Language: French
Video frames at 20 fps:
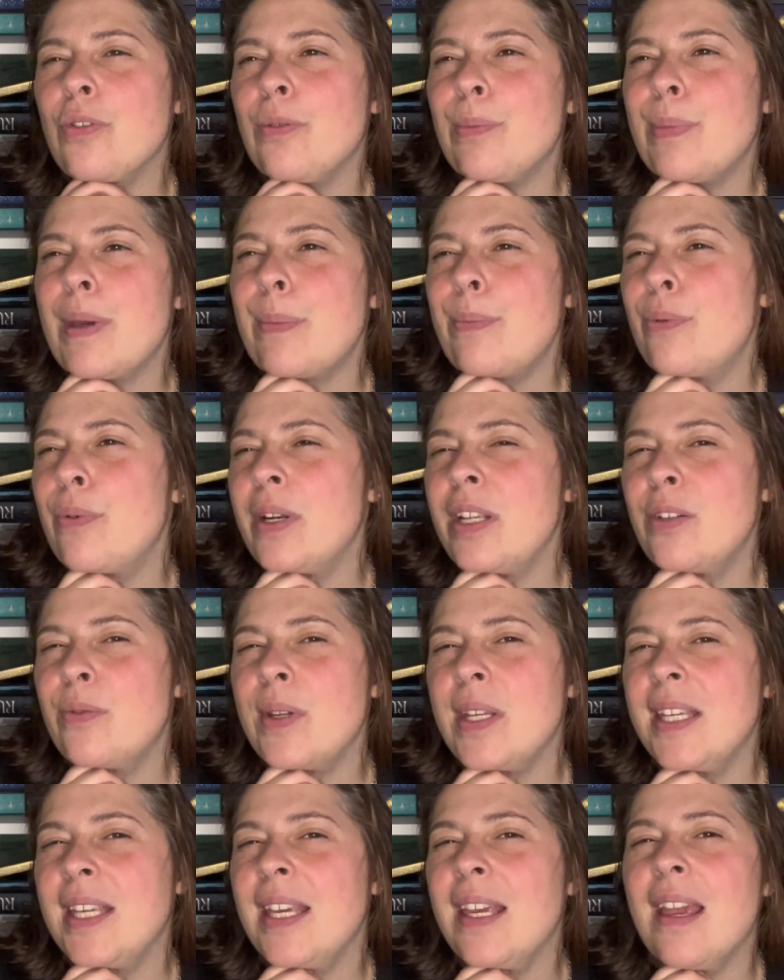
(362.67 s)
ben, pour les
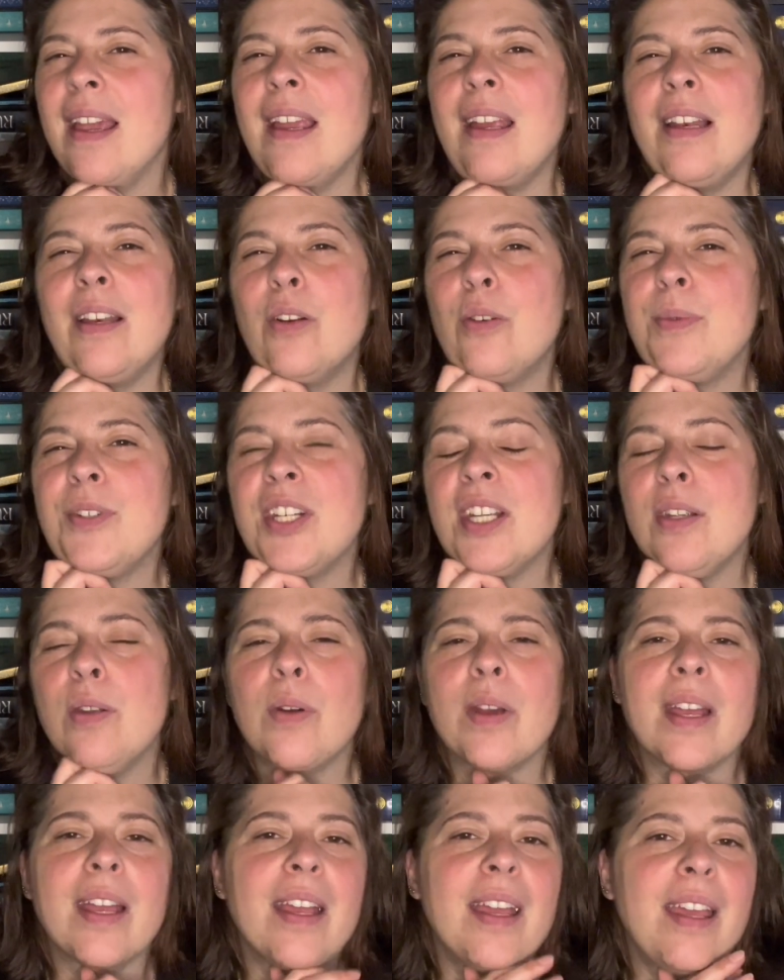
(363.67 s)
soigner, elle est obligée de
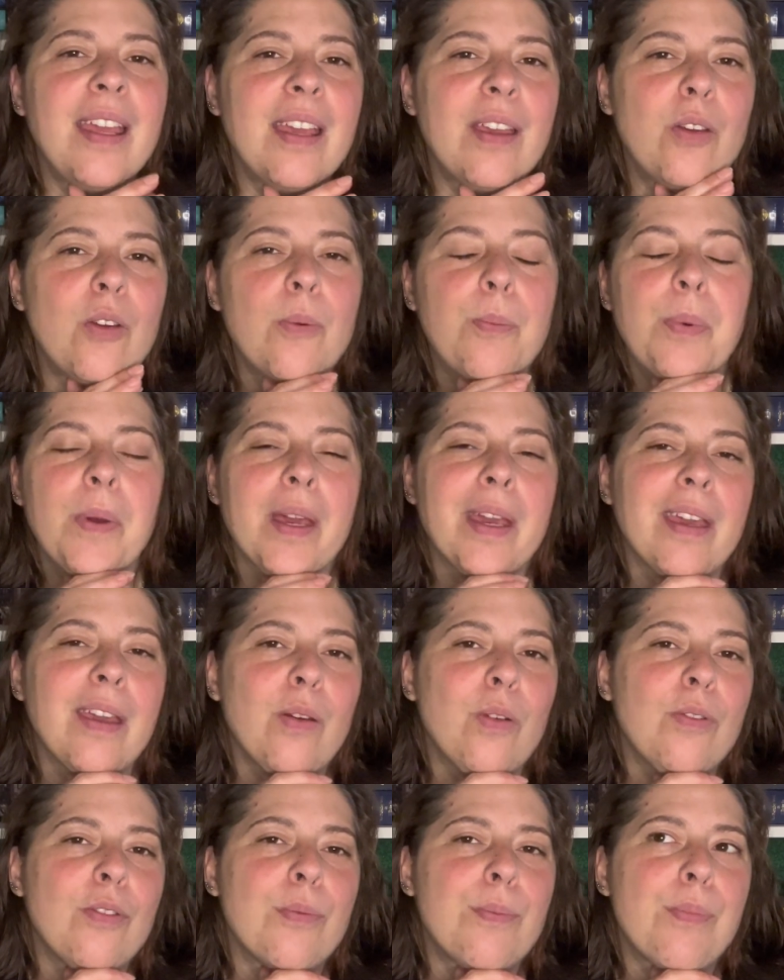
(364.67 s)
récupérer
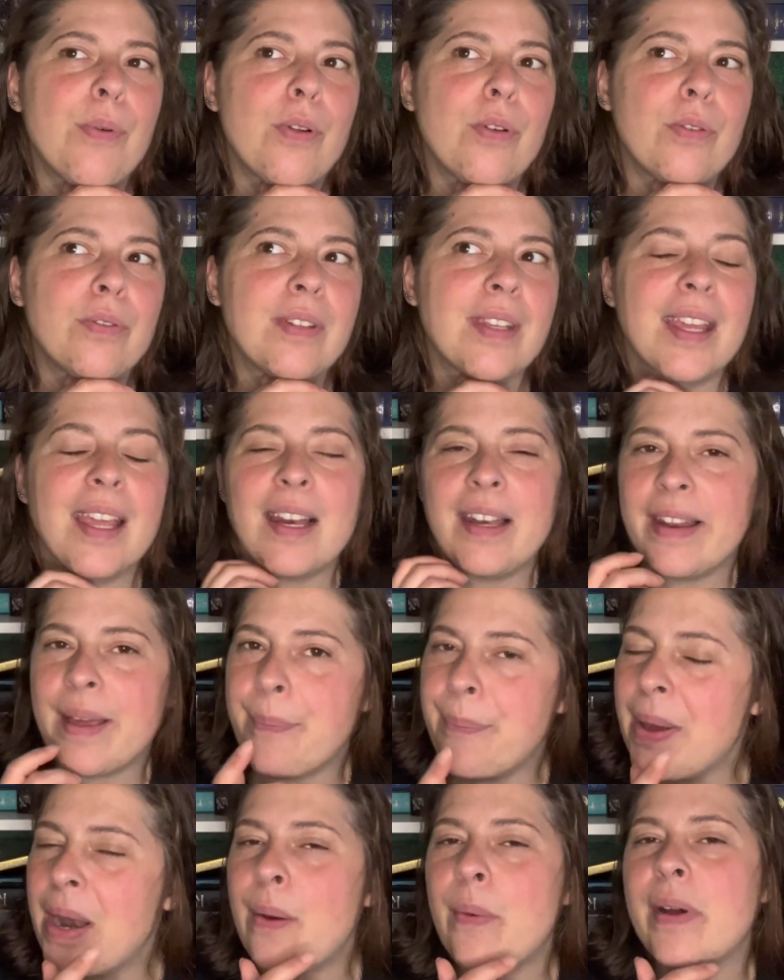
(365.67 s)
une plante qu'elle n'a
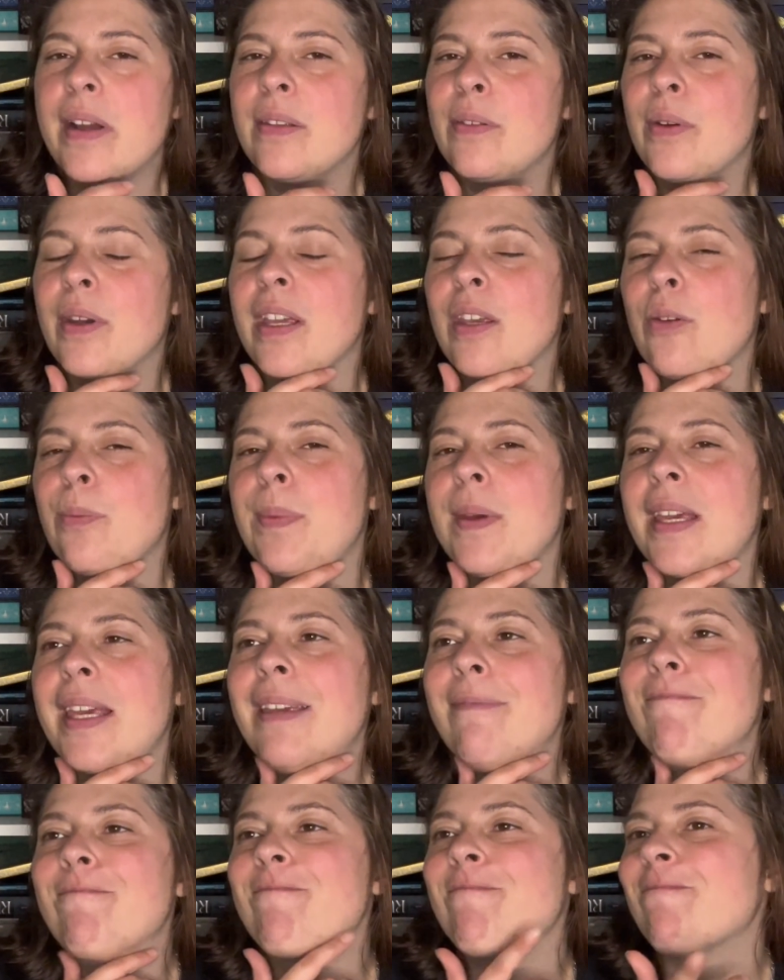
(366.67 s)
pas le droit de récupérer.